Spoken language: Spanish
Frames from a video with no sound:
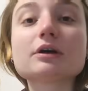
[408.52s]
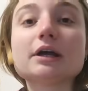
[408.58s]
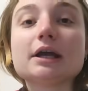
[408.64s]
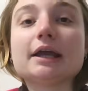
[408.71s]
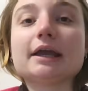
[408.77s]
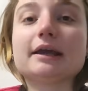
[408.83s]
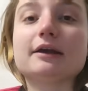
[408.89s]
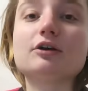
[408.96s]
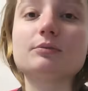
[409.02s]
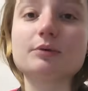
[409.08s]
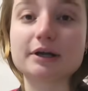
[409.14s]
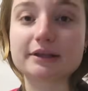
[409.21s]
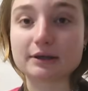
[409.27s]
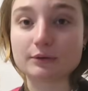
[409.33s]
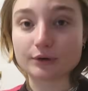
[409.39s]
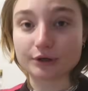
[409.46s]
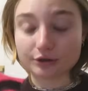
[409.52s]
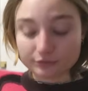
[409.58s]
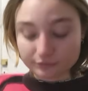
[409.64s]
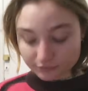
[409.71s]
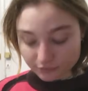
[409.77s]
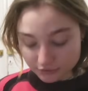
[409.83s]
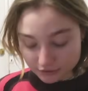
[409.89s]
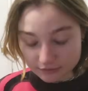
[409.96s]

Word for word: Eh, como que está bueno.